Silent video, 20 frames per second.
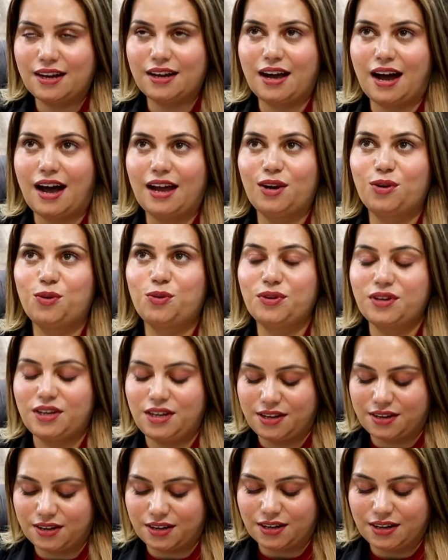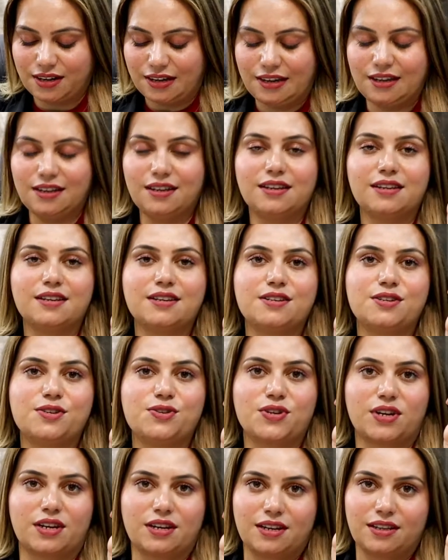ख्यालों की रंगीन
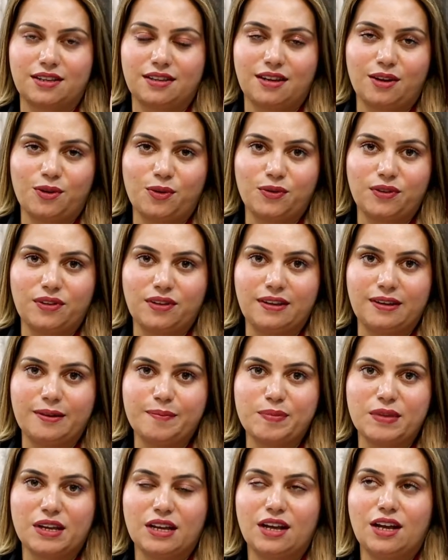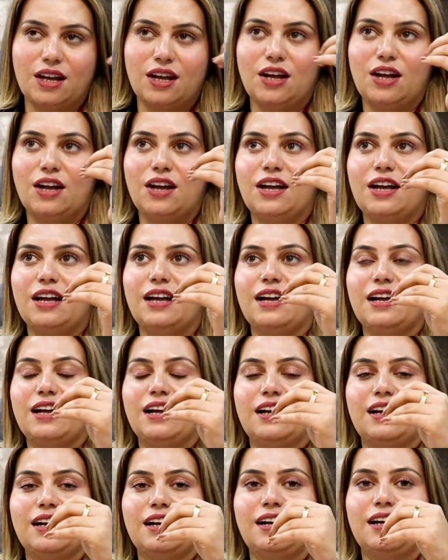जन्नत ना होती
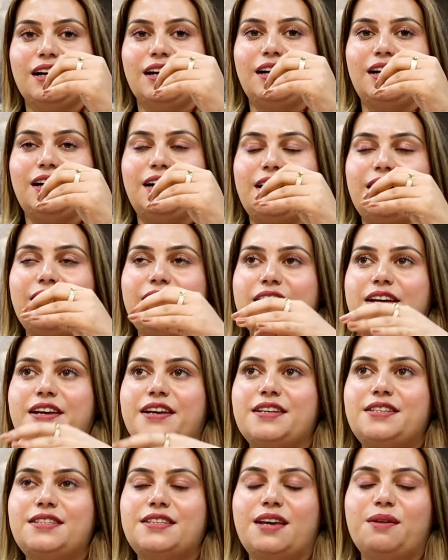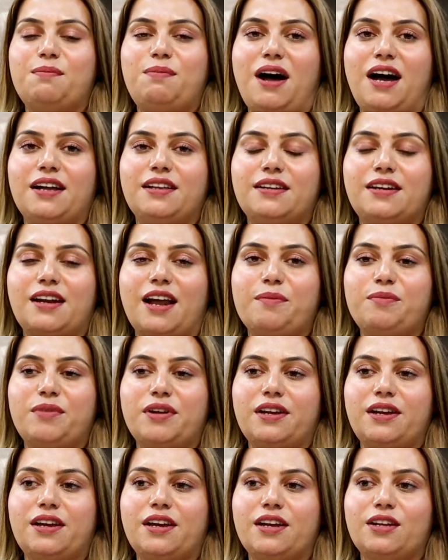आ, इसके बाद अगर आप
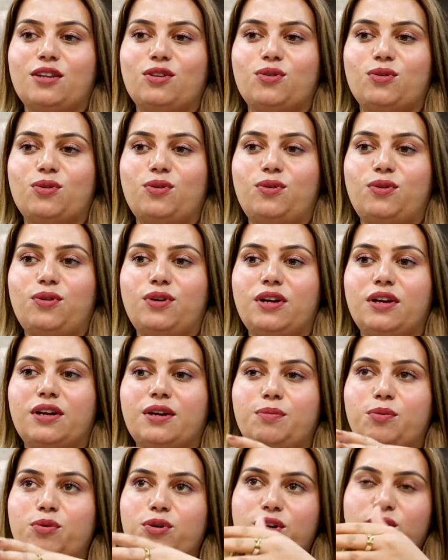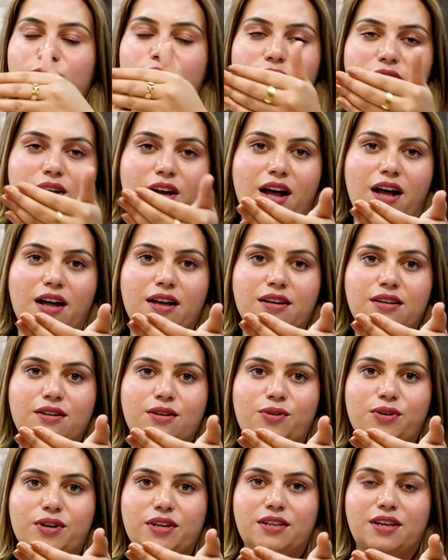देखें तो पूरी दुनिया
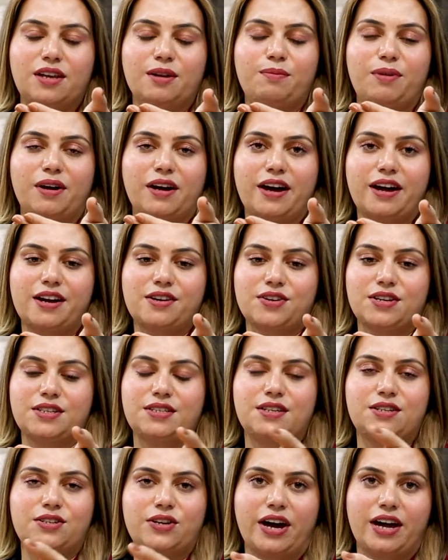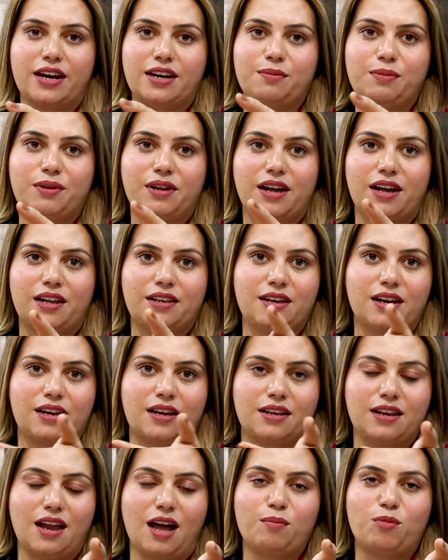औरत के बग़ैर जैसे शायर ने भी कह दिया
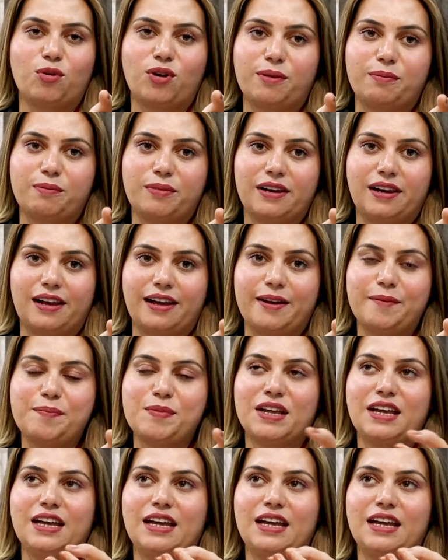कि नामुकम्मल है